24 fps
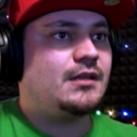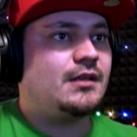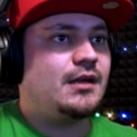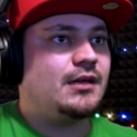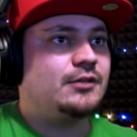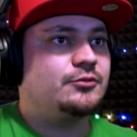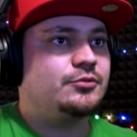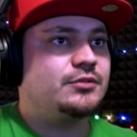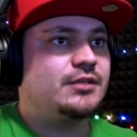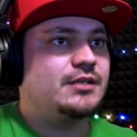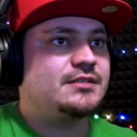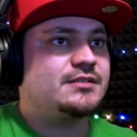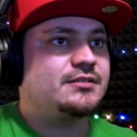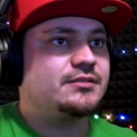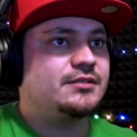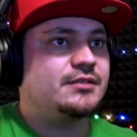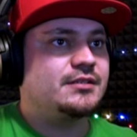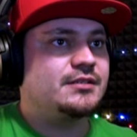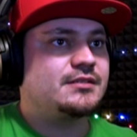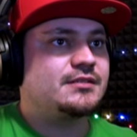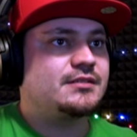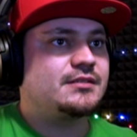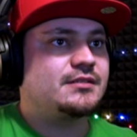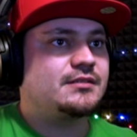A tutaj co
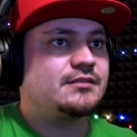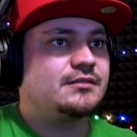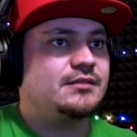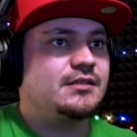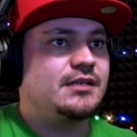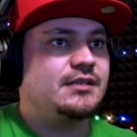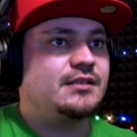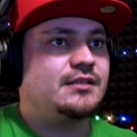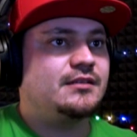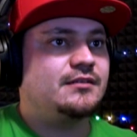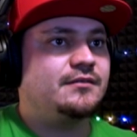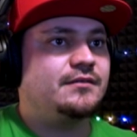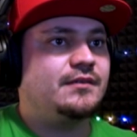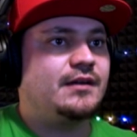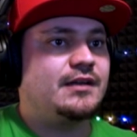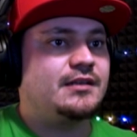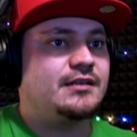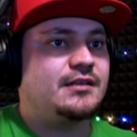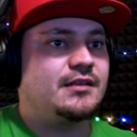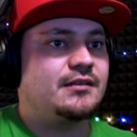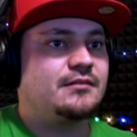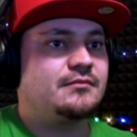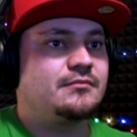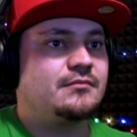jest? 1-2,
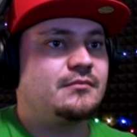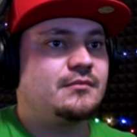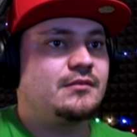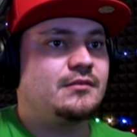nie?